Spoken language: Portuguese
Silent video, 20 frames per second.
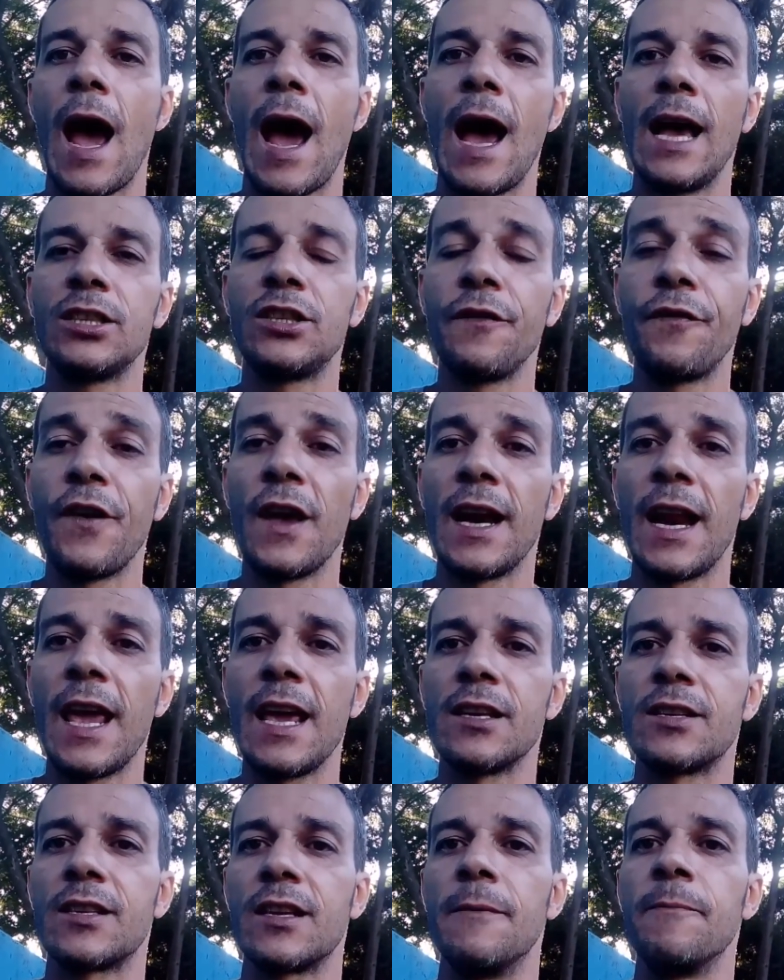A
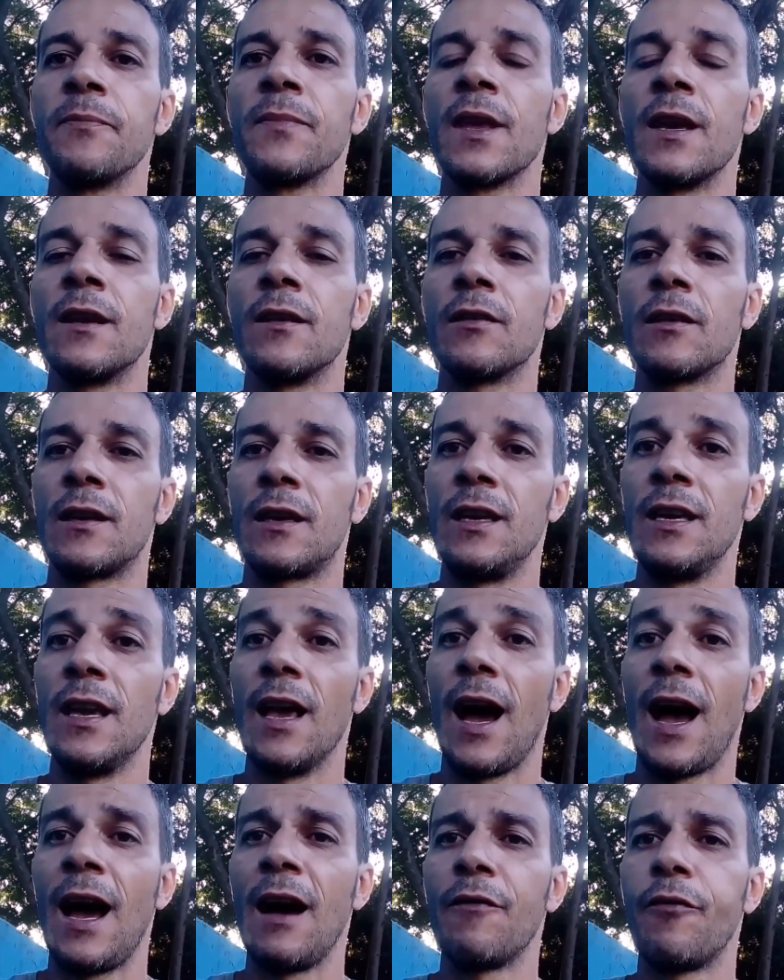diferença
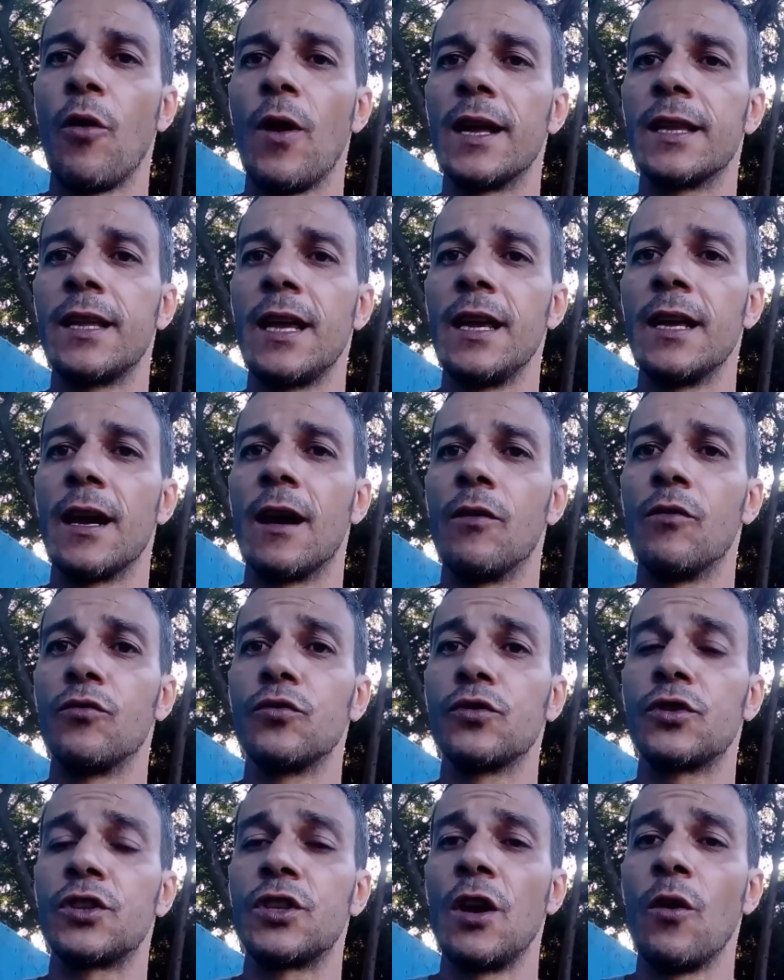que a voadeira,
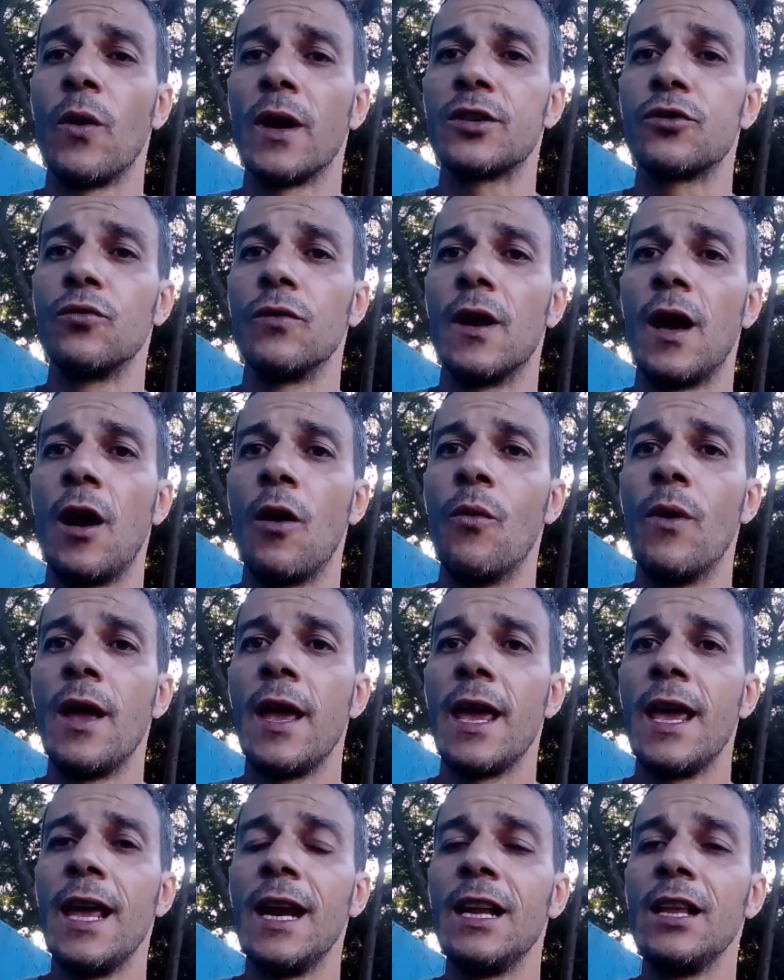o seu azulão,
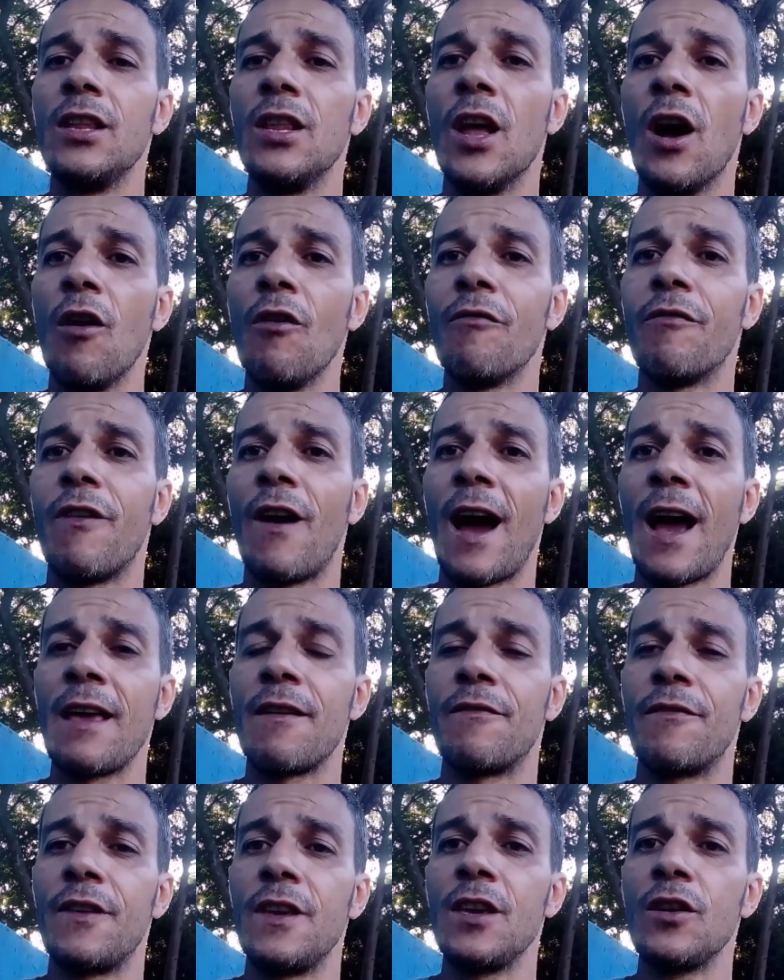ele não
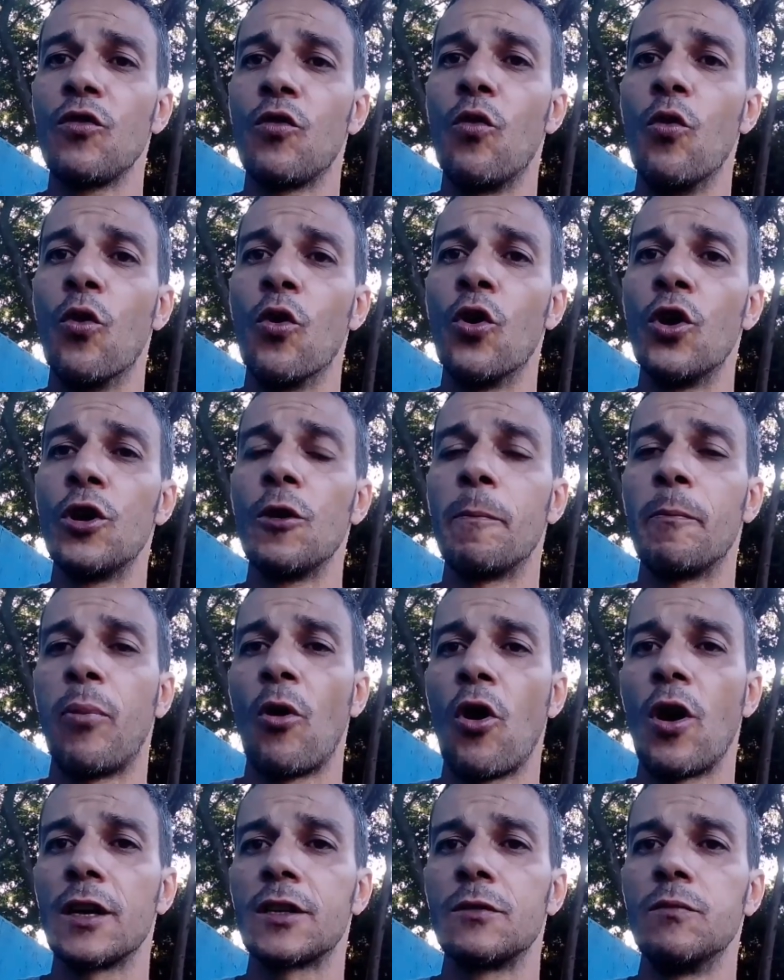vai vir gordo
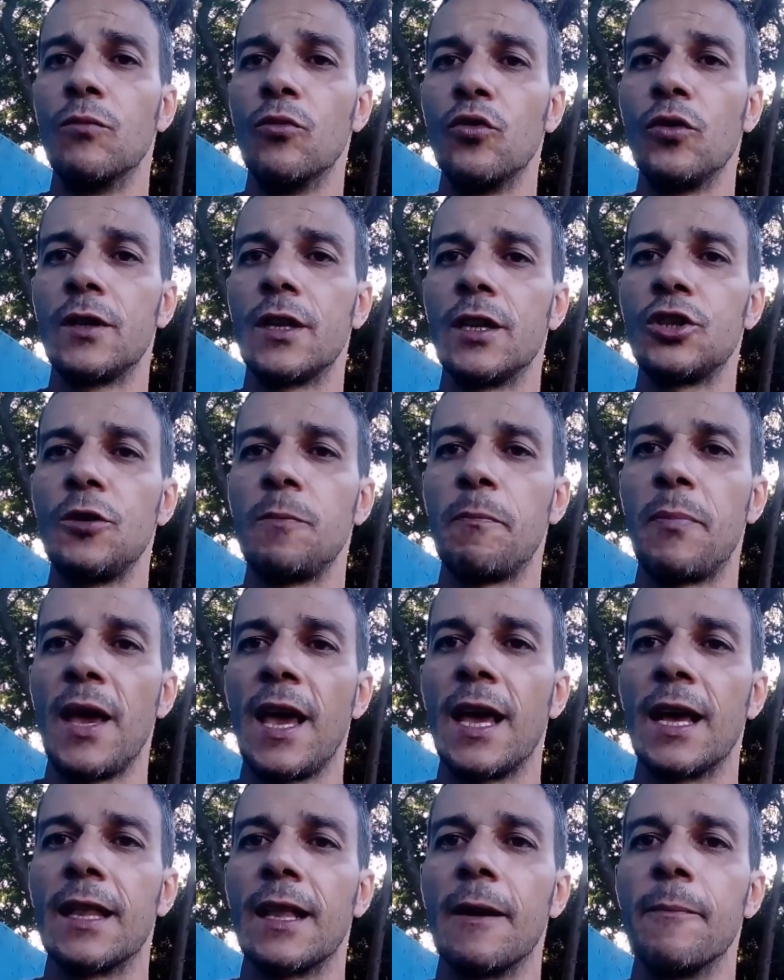pós muda de
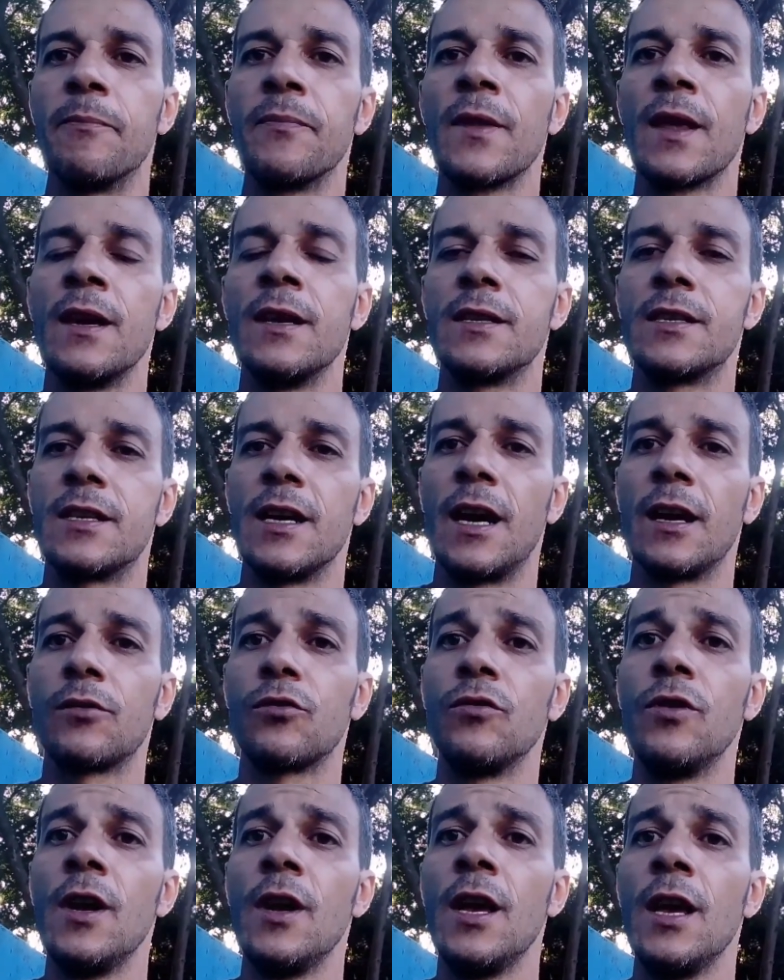pena,
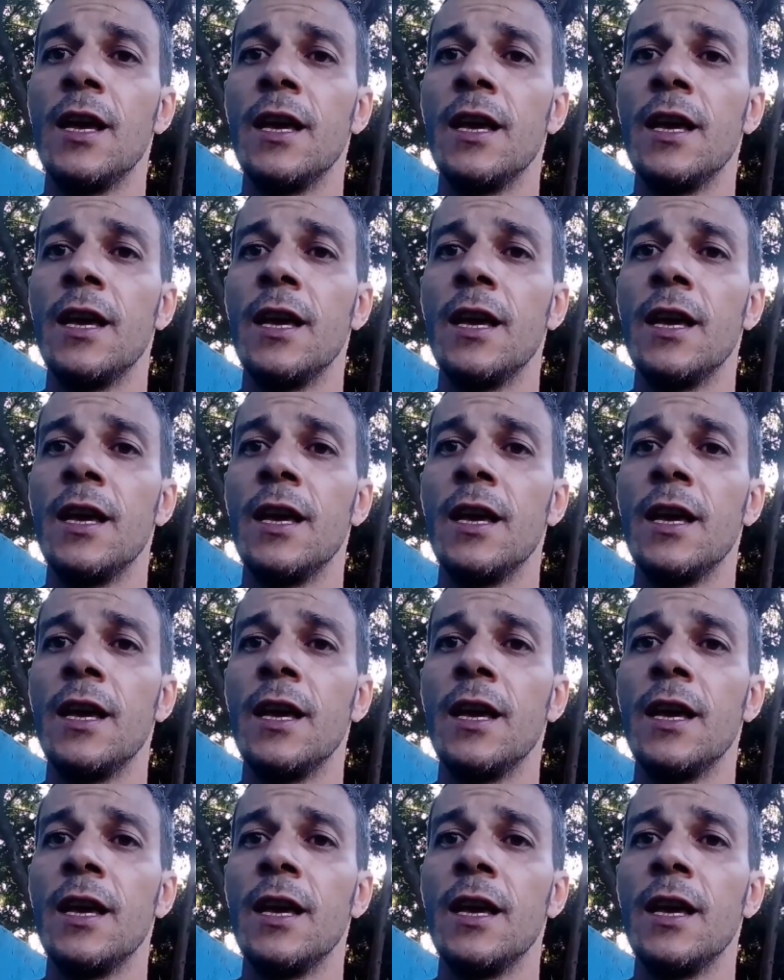certo?